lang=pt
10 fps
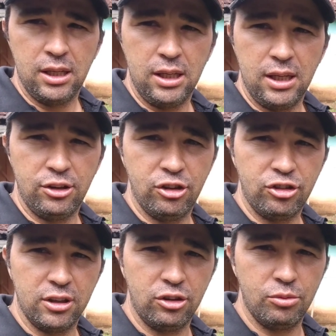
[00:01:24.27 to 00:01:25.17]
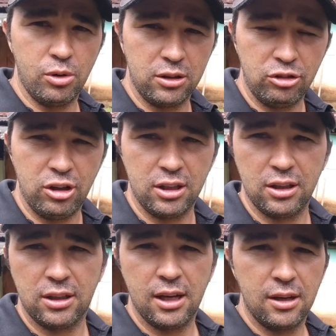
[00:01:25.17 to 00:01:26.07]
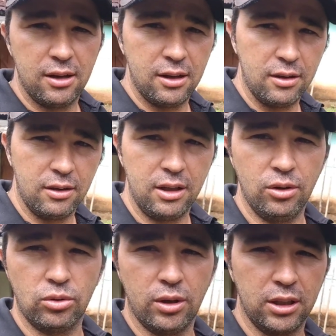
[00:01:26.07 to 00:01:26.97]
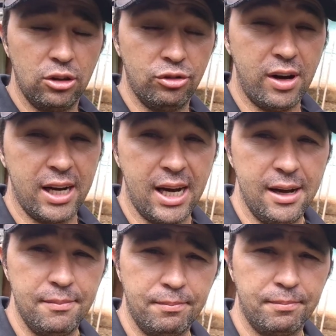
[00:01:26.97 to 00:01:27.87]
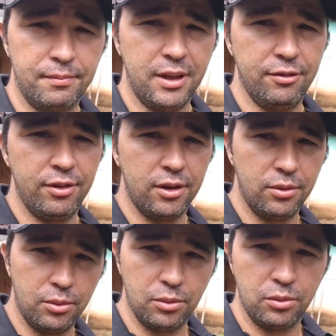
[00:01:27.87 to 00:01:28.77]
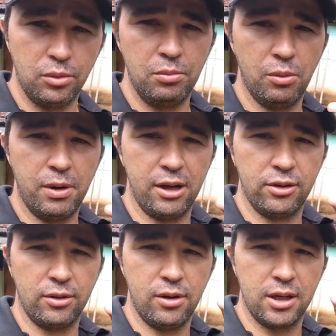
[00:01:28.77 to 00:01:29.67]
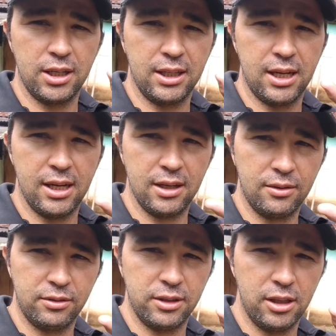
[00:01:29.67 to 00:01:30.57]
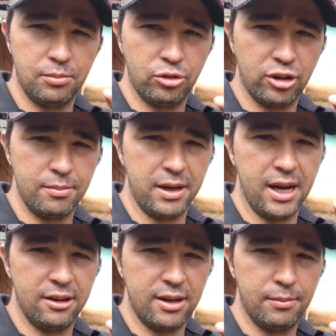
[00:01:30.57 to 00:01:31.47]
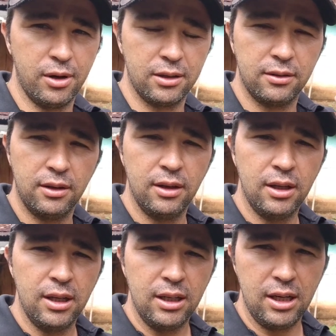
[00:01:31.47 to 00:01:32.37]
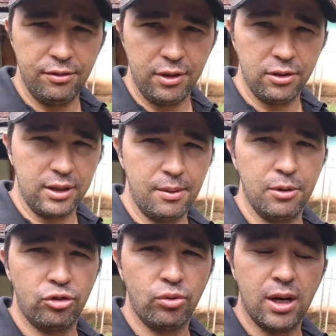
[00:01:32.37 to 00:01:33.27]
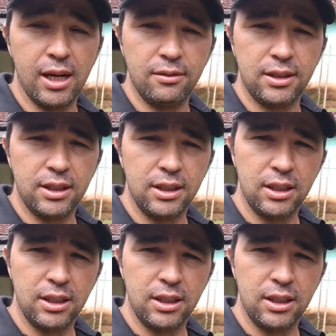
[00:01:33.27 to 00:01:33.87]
E a gente anda de moto, a gente anda até, né? E eu tô andando devagar devido o meu braço agora que está conseguindo puxar a embreagem da moto, devido a estar tá machucado, né?